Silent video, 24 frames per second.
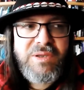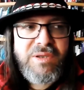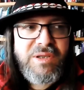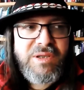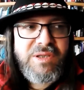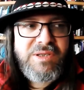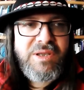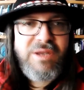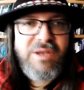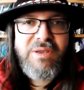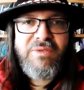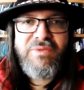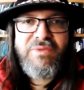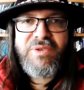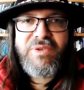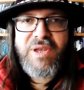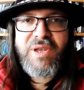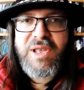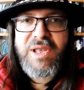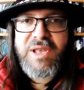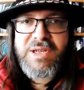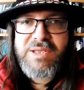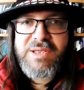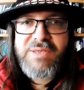to jest
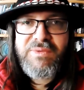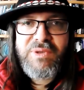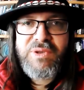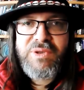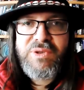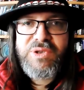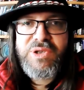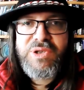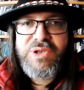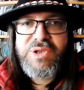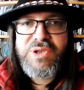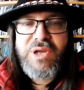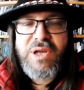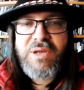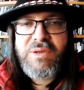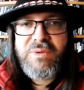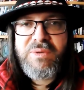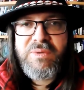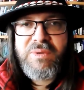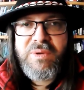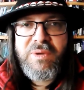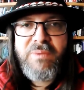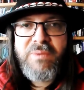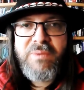frajerstwo do sześcianu.